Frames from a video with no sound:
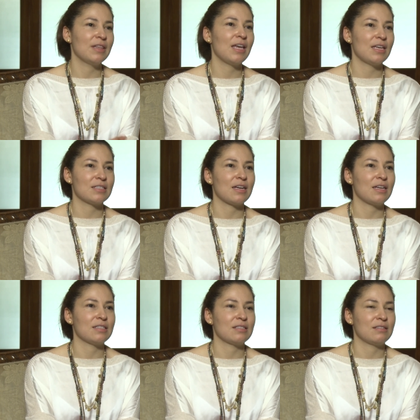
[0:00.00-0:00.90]
de
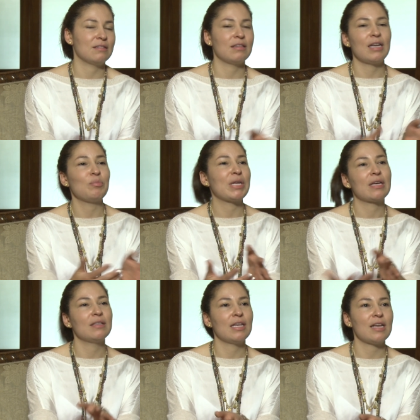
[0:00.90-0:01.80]
esas, de
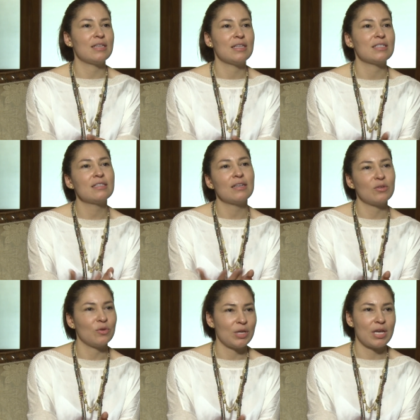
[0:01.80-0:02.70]
de esas
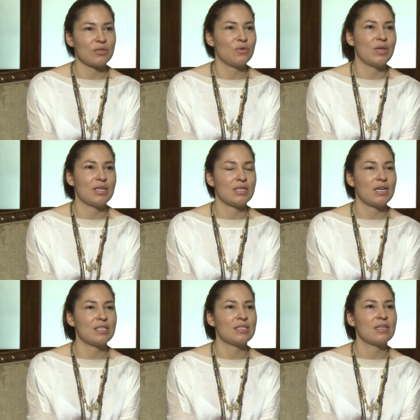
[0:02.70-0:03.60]
tecnologías o de
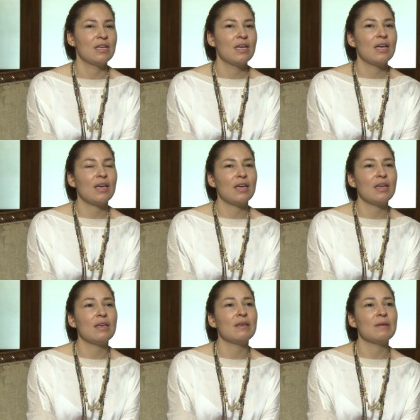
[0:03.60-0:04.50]
esas
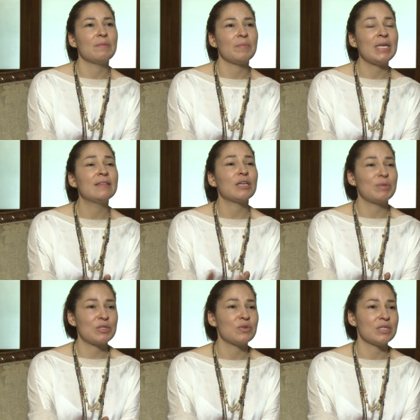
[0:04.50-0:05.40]
eh,
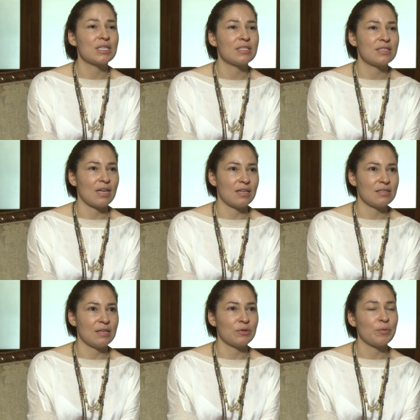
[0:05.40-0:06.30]
intervenciones que se están
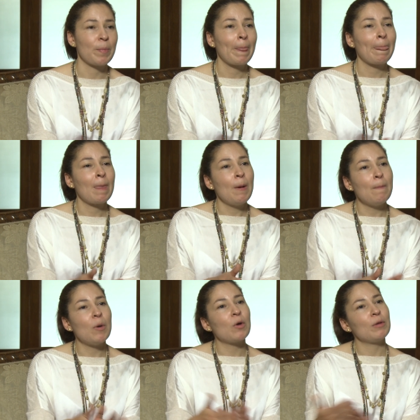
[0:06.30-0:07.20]
haciendo.
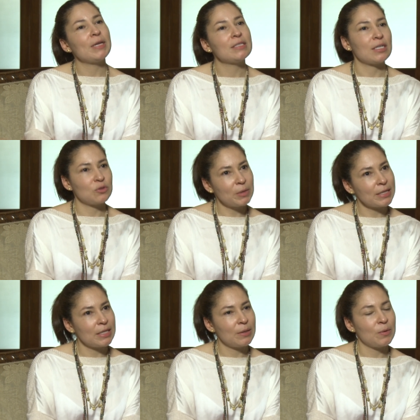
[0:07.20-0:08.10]
Un poco el bienestar
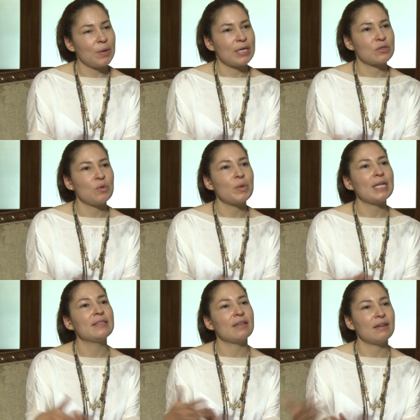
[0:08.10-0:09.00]
subjetivo es una
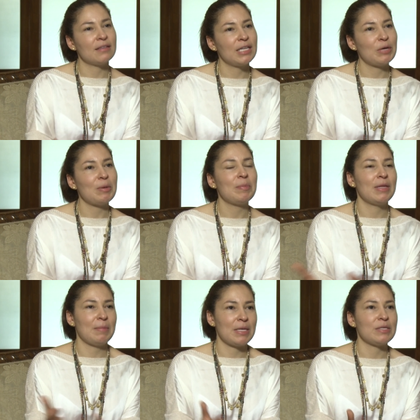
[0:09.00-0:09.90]
alternativa
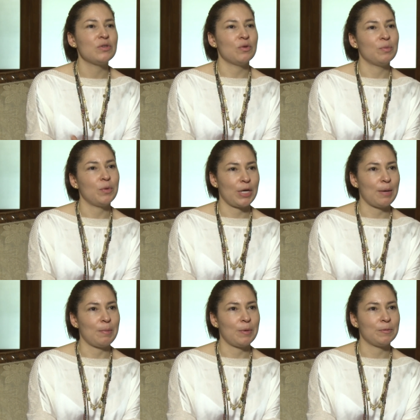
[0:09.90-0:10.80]
de medición, por
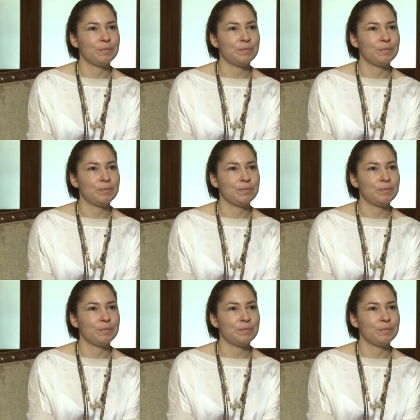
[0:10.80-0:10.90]
ejemplo.